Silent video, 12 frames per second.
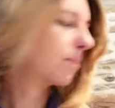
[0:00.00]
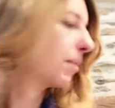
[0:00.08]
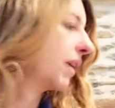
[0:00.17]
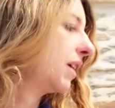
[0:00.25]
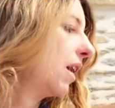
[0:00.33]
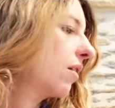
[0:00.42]

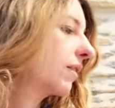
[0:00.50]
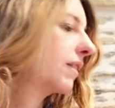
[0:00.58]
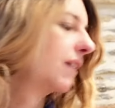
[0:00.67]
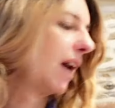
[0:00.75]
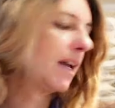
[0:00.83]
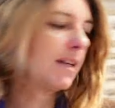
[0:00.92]
pris en
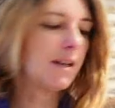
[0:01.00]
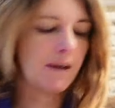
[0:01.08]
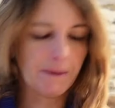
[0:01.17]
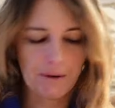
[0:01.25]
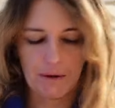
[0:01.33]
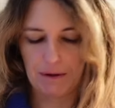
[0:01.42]
taille,
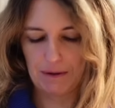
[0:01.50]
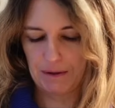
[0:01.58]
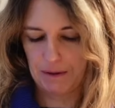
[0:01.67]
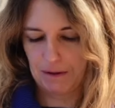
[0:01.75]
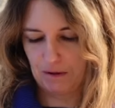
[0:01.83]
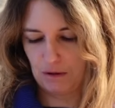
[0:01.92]

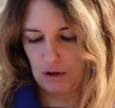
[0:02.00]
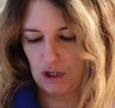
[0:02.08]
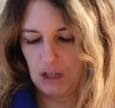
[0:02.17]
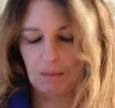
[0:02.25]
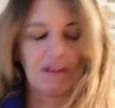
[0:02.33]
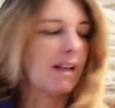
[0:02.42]
euh,
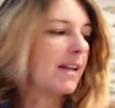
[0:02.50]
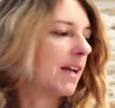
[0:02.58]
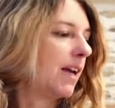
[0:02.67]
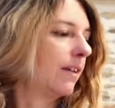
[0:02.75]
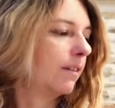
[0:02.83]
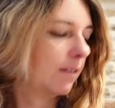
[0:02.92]
j'ai pris taille
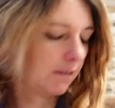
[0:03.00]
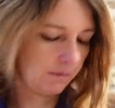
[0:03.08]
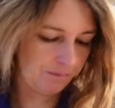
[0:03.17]
S.